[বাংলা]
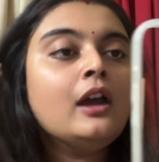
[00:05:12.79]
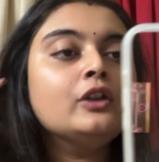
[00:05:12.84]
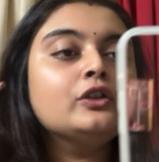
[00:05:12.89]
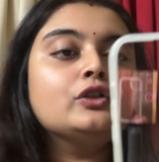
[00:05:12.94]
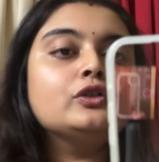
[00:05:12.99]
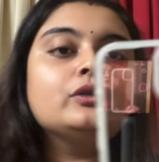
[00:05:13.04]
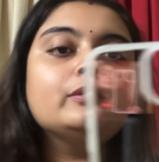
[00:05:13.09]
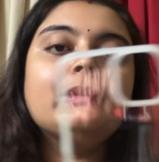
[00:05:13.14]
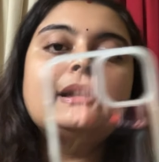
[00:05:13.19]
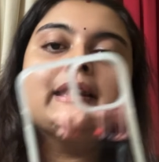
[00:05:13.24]
তো
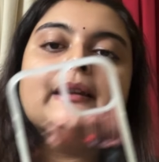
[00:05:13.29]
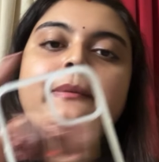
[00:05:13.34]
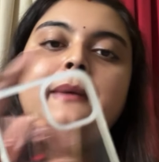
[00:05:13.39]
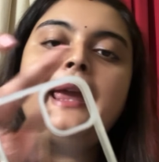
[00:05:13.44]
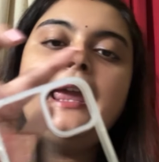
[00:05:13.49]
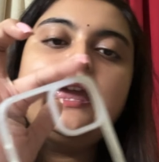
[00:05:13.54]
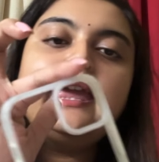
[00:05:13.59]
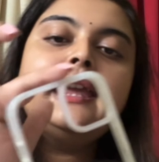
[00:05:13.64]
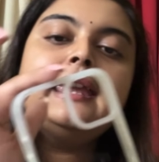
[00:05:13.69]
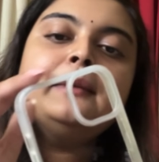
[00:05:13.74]
তোমরা দেখবে
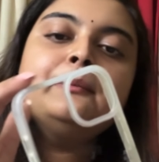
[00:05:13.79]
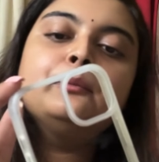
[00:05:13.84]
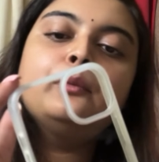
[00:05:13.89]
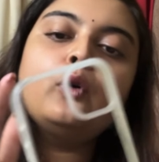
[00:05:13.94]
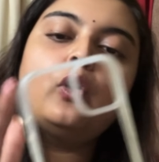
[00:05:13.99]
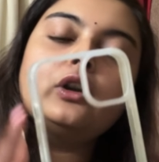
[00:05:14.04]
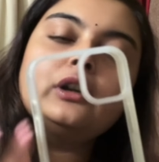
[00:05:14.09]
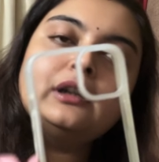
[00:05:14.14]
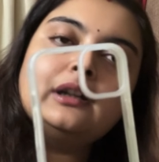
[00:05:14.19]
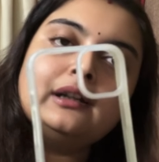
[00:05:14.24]
এই
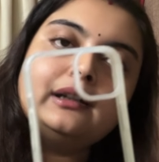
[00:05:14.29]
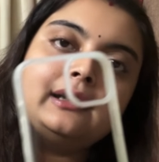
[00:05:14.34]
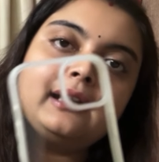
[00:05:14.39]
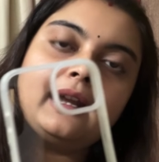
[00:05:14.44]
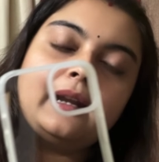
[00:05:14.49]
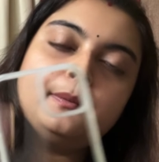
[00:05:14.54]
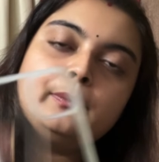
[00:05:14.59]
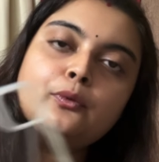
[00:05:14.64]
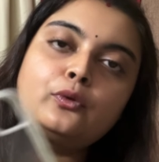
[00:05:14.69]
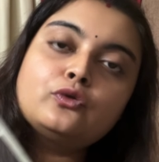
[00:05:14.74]

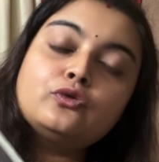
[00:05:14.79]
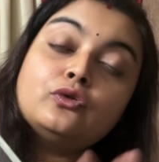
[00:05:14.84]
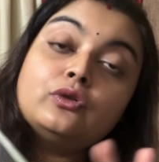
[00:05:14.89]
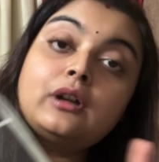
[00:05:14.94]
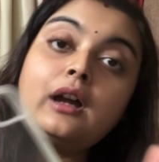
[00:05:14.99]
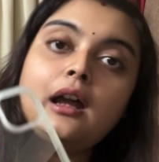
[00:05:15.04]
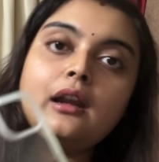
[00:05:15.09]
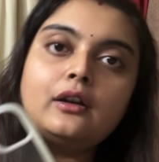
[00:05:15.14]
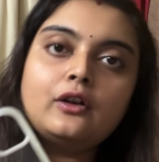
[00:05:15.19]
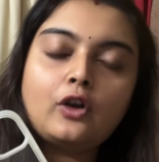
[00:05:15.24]
বর্ডারটার প্রচুর
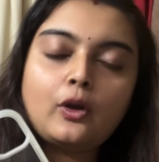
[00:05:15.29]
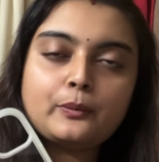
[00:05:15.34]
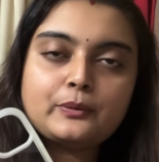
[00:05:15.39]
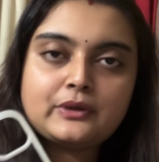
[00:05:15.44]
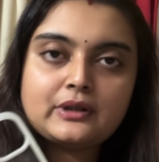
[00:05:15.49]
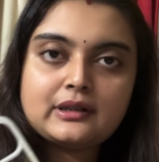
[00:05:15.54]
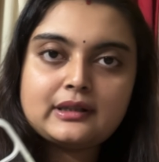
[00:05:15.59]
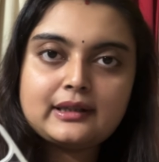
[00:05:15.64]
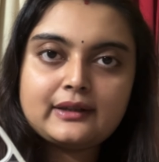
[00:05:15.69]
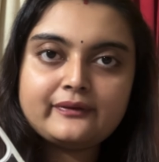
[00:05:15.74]
কালার
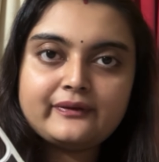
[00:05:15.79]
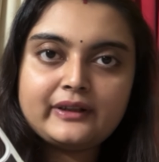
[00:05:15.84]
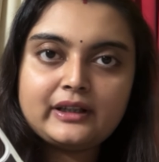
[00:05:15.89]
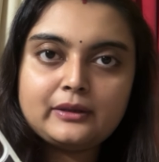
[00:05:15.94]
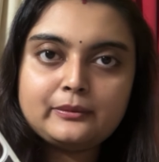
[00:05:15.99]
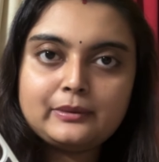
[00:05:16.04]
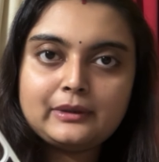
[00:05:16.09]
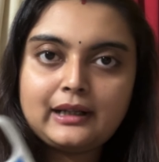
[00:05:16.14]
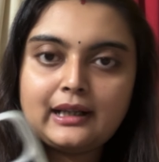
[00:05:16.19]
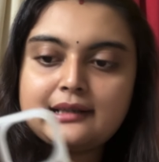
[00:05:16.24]
অপশনস
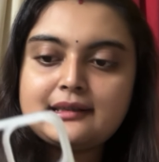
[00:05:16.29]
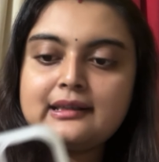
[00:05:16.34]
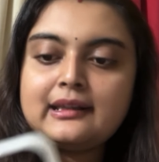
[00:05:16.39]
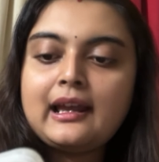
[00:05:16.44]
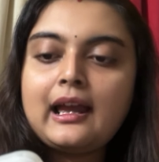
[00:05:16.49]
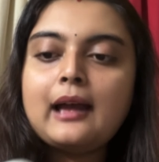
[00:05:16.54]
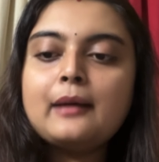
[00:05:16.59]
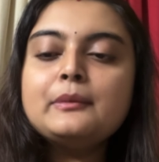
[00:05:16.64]
অ্যাভেলেবেল আছে